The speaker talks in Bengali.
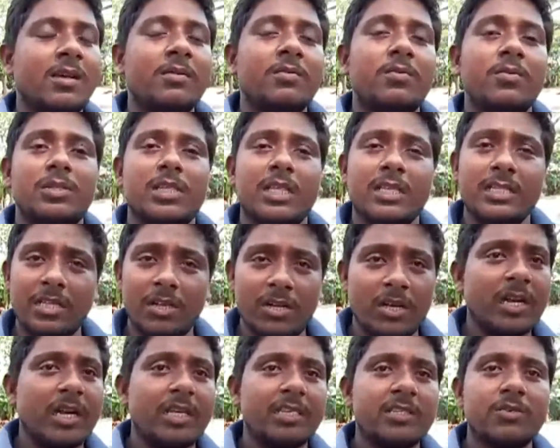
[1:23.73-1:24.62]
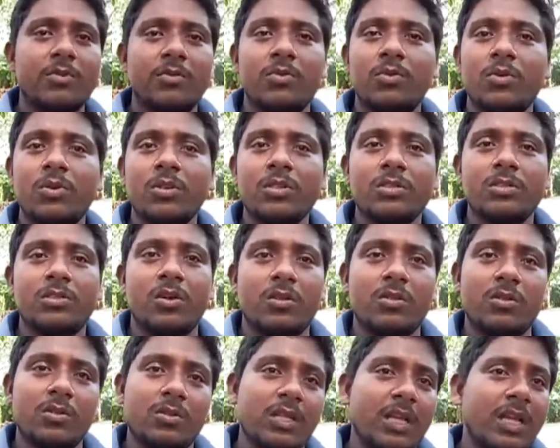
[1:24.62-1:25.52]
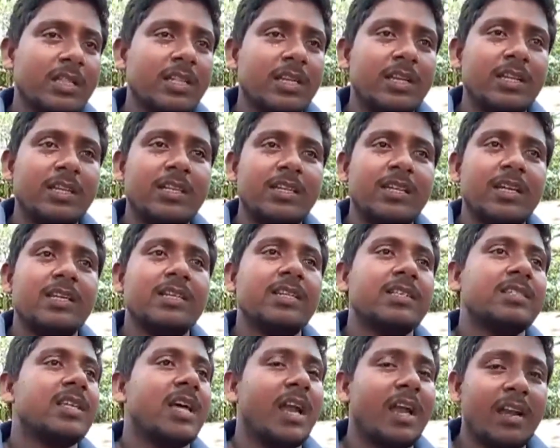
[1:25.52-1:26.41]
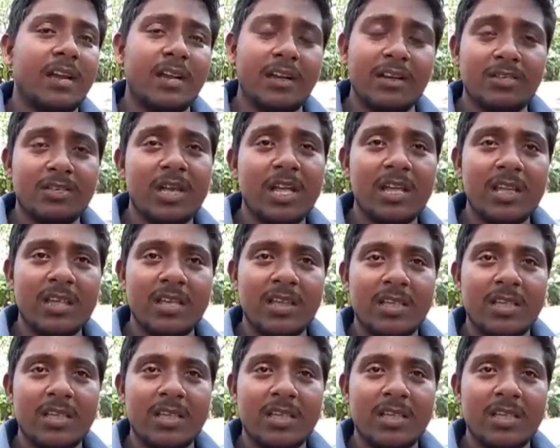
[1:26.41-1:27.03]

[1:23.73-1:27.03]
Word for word: প্রশাসনের কাছে অনুরোধ যত তাড়াতাড়ি এটা সারানো যায়